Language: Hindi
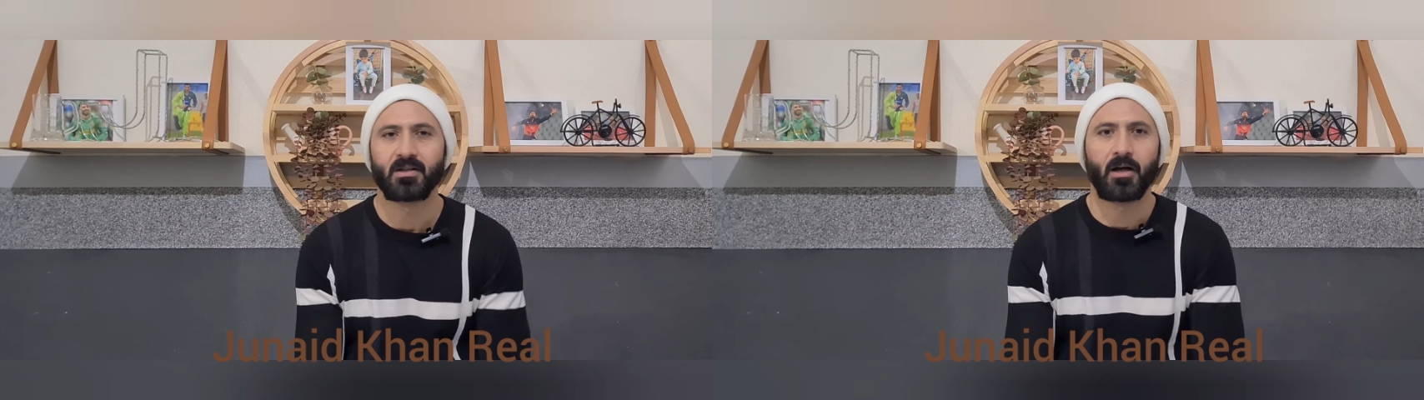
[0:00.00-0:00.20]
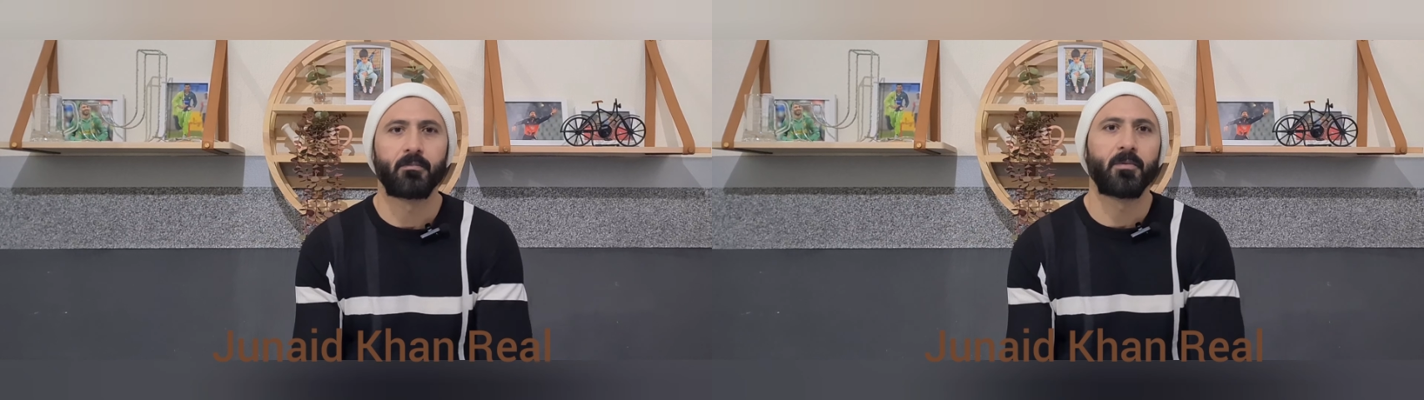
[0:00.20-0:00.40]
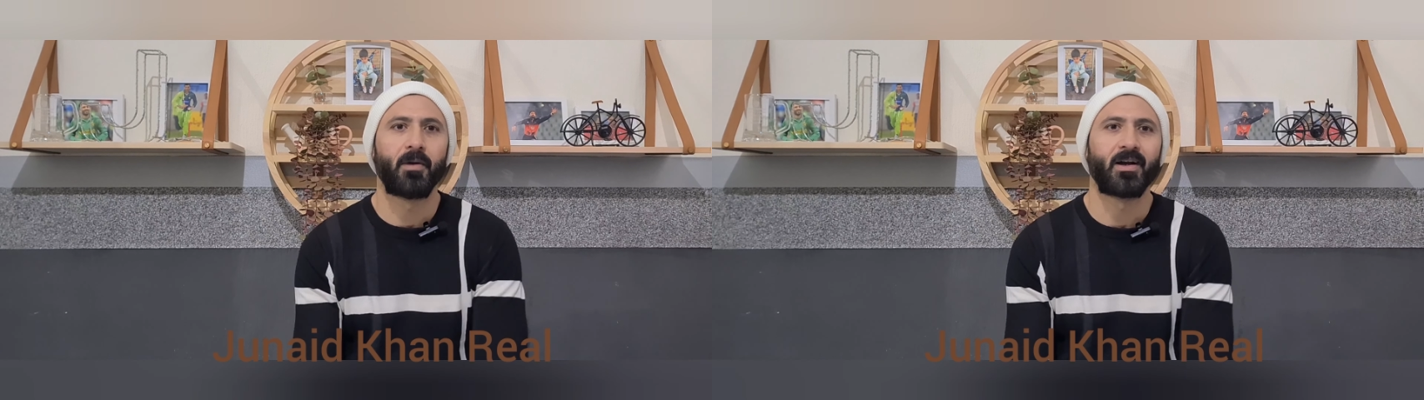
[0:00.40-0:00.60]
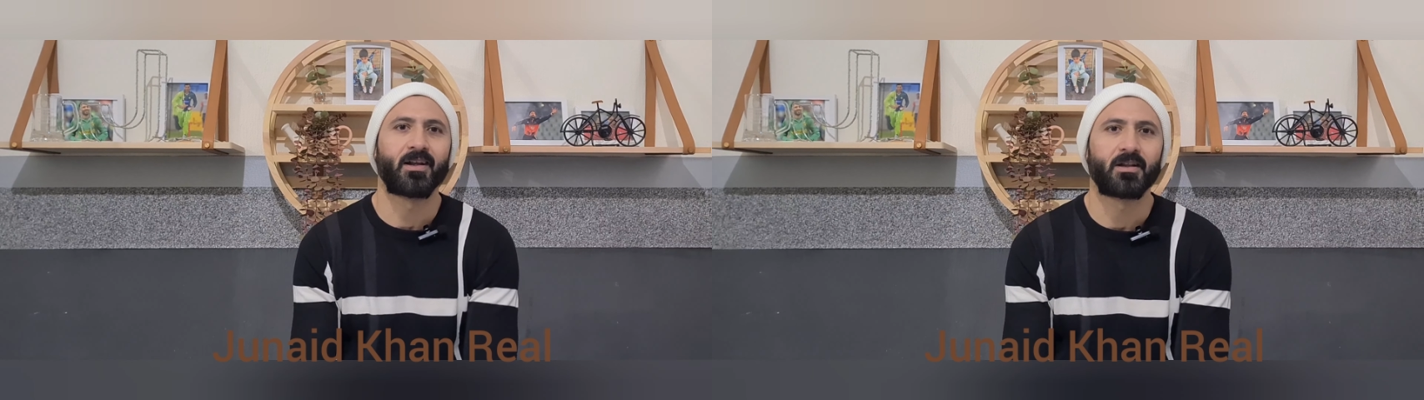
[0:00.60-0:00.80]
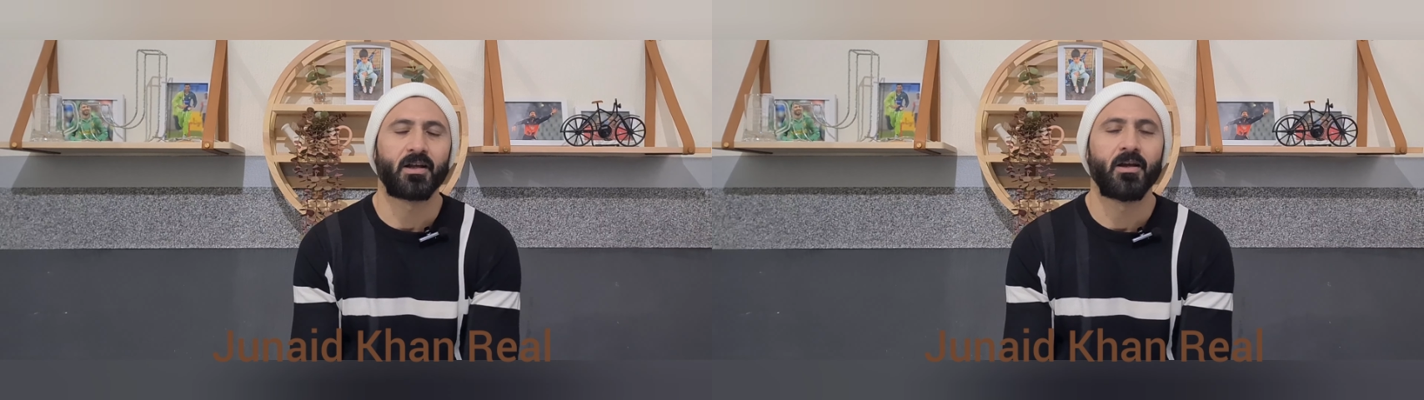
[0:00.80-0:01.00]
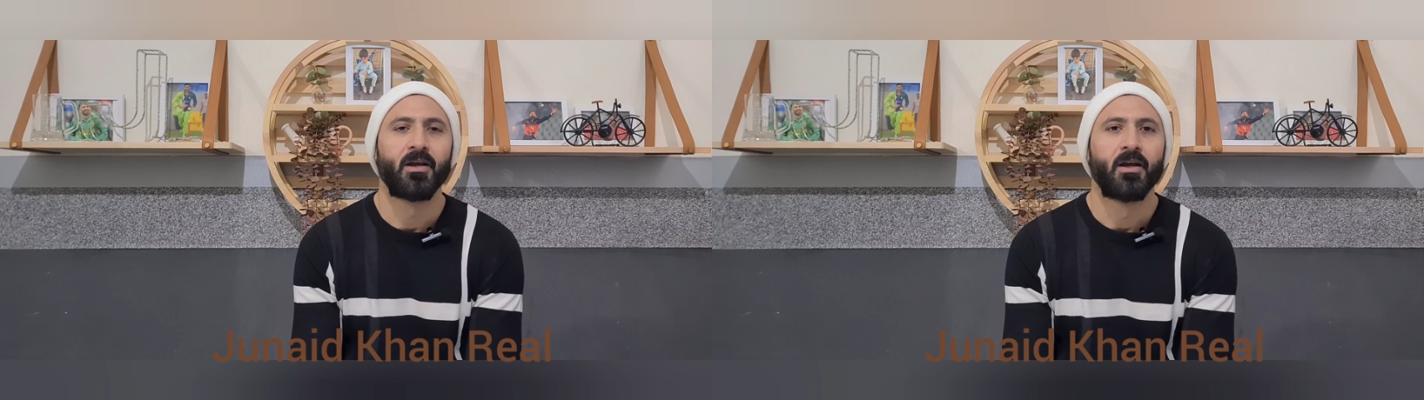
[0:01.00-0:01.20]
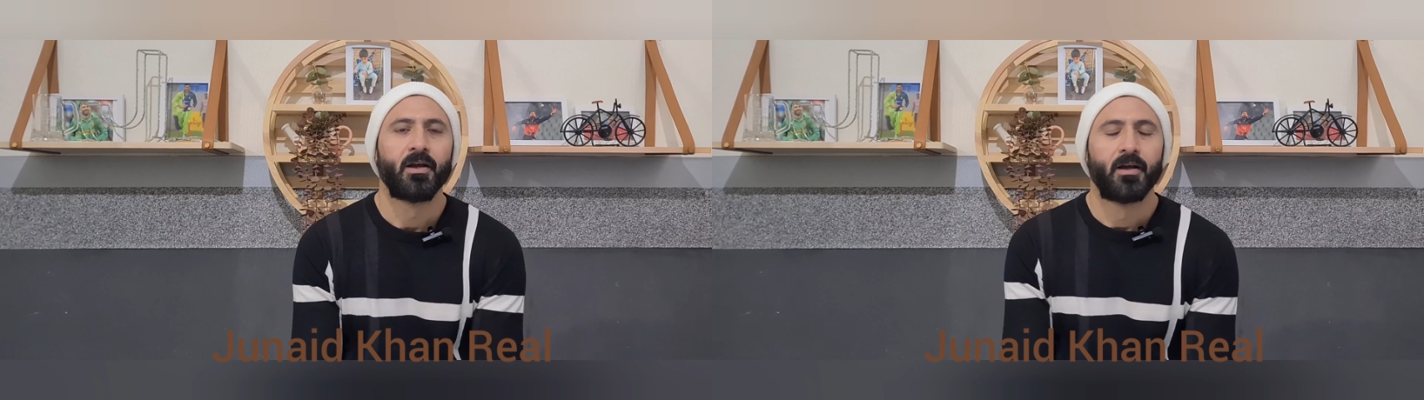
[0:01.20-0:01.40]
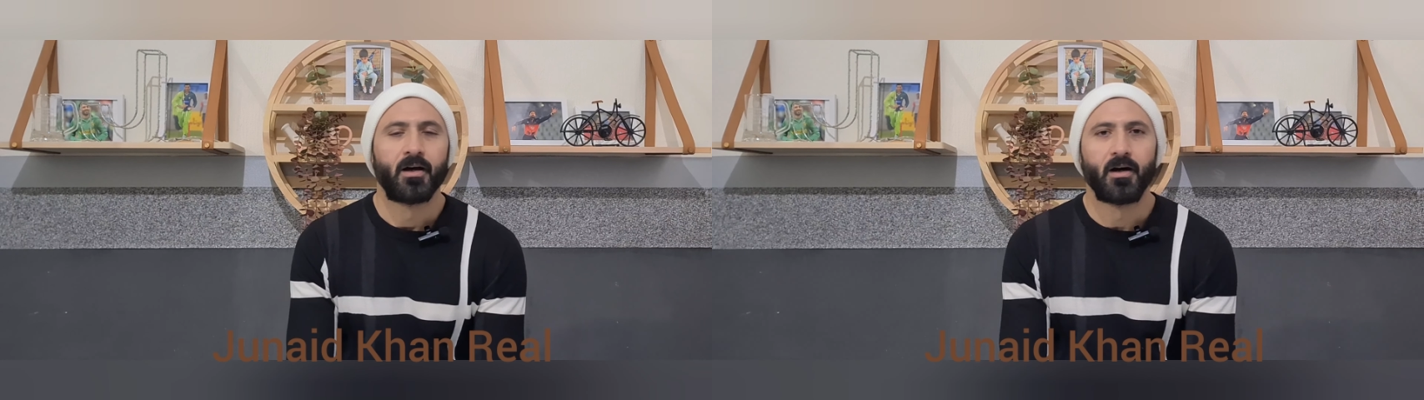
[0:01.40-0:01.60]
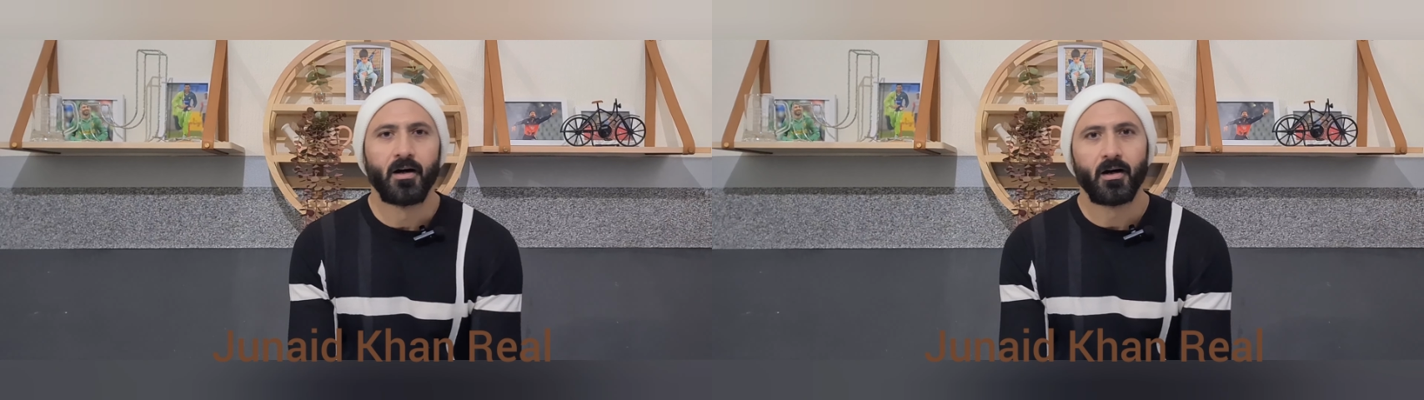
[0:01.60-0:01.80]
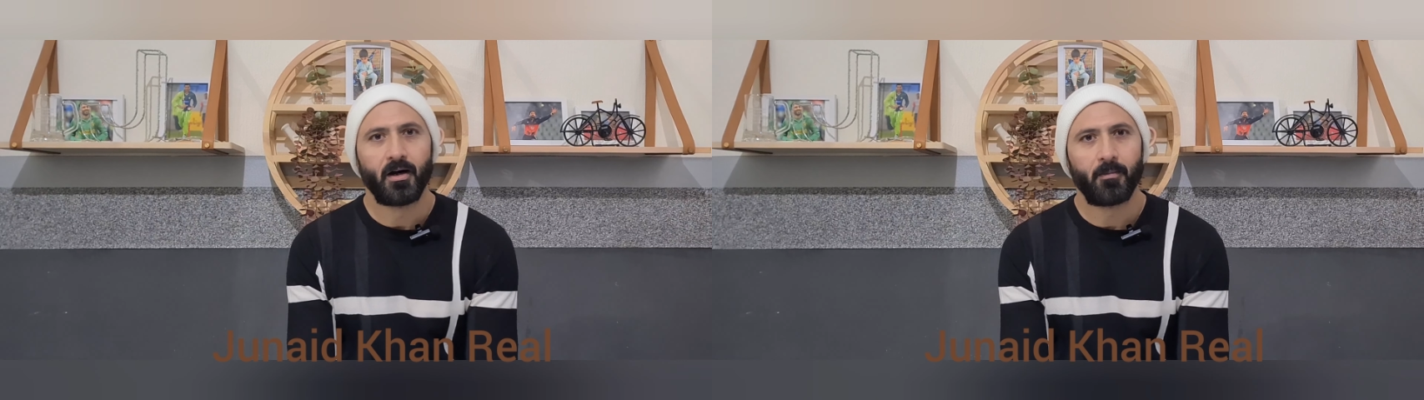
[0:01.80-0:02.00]
साथ भी बैठे थे
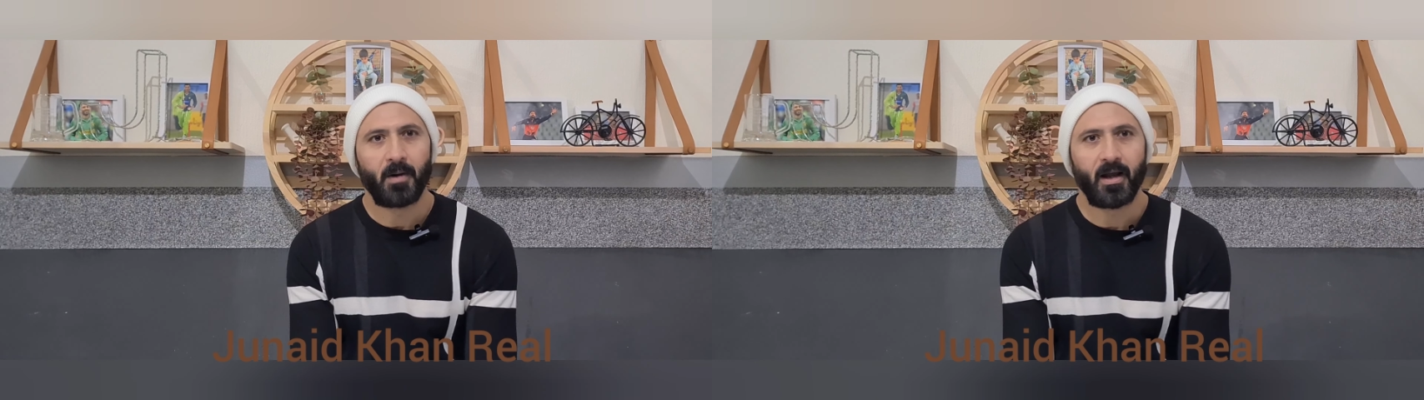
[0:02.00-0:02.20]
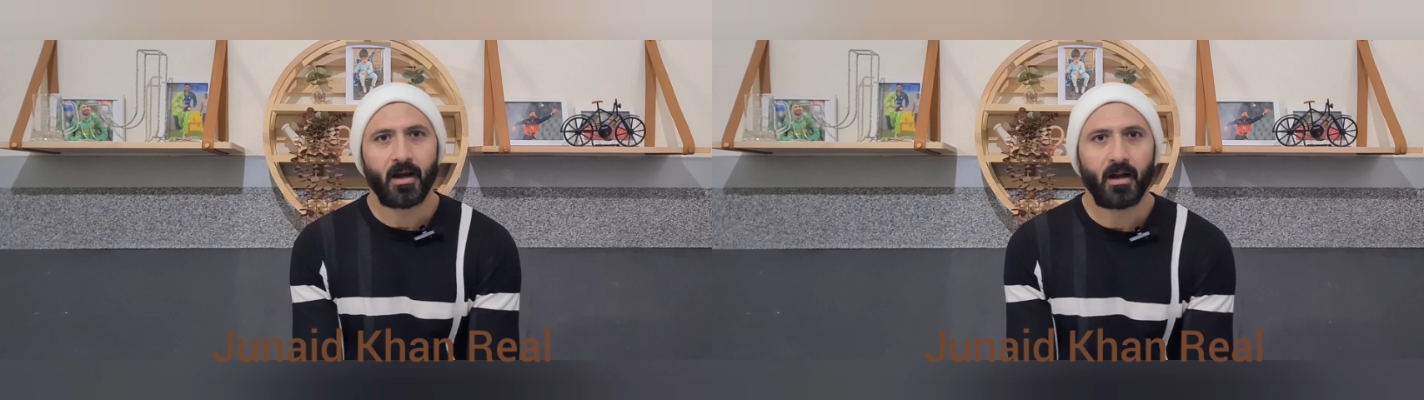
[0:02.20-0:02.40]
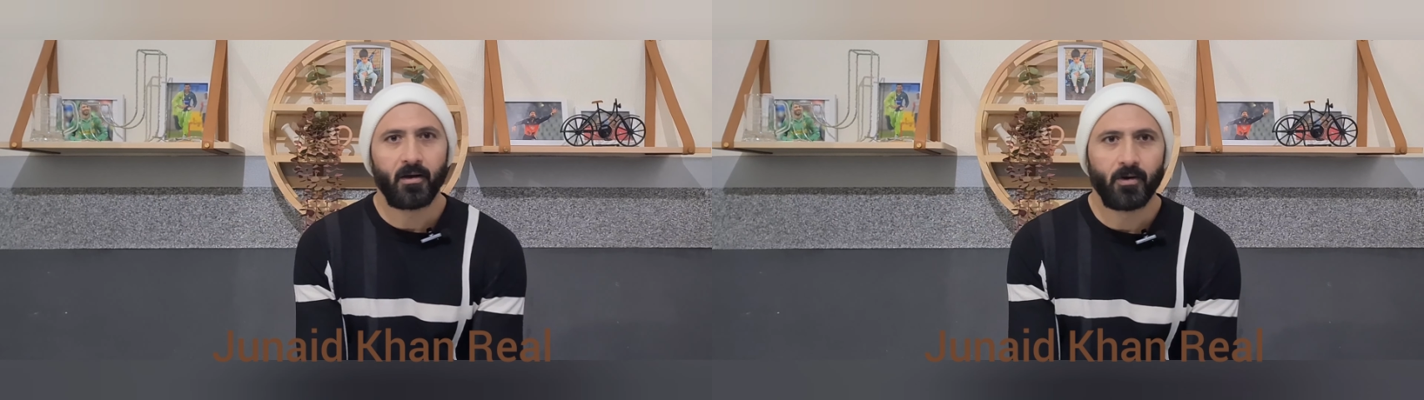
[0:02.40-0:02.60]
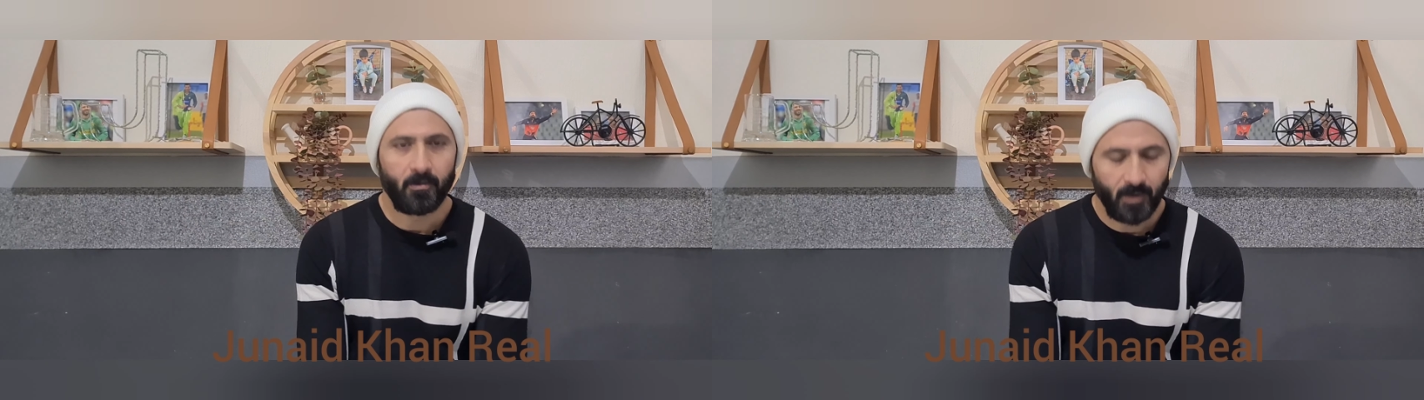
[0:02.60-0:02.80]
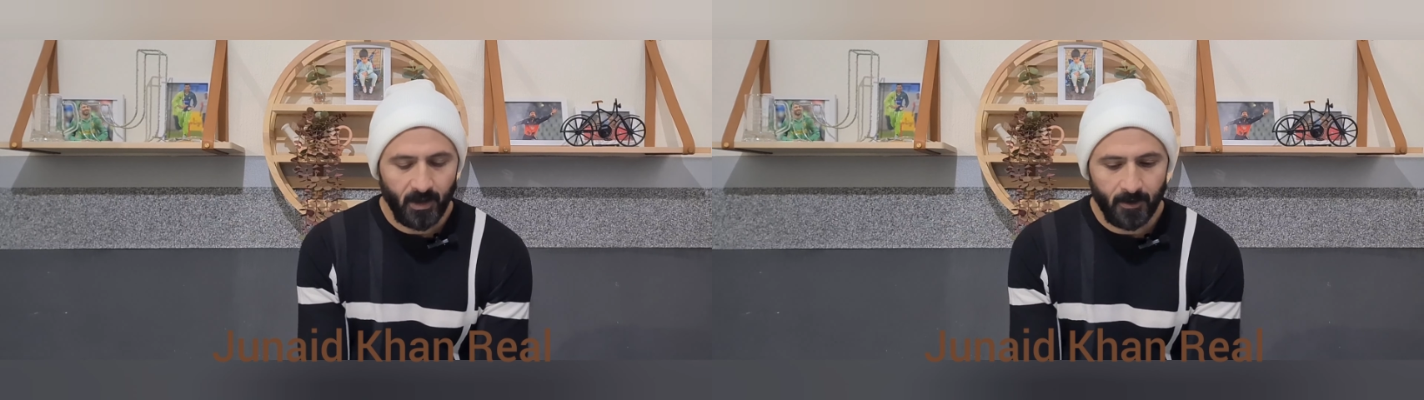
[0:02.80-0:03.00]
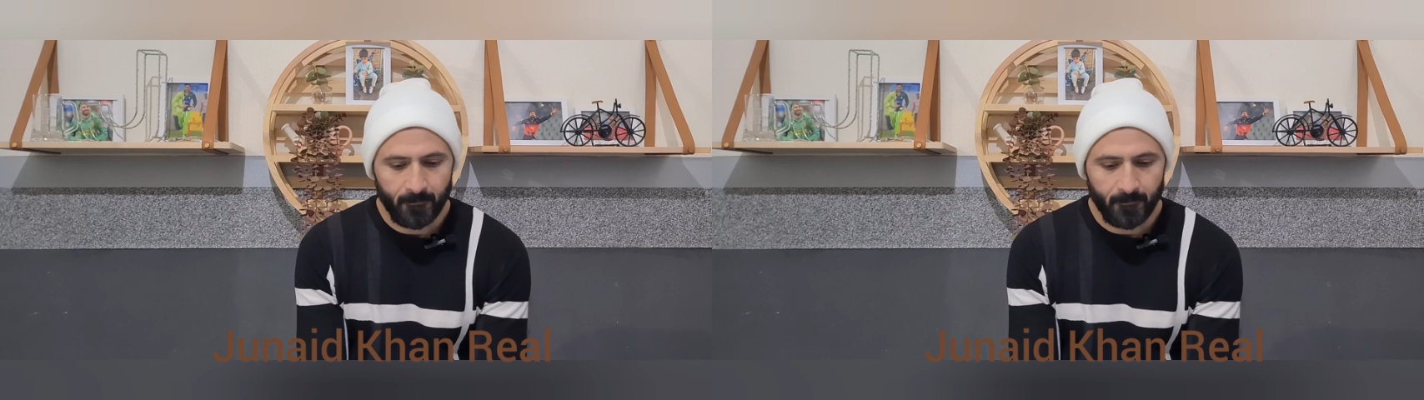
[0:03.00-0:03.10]
प्लेइंग एलेवन में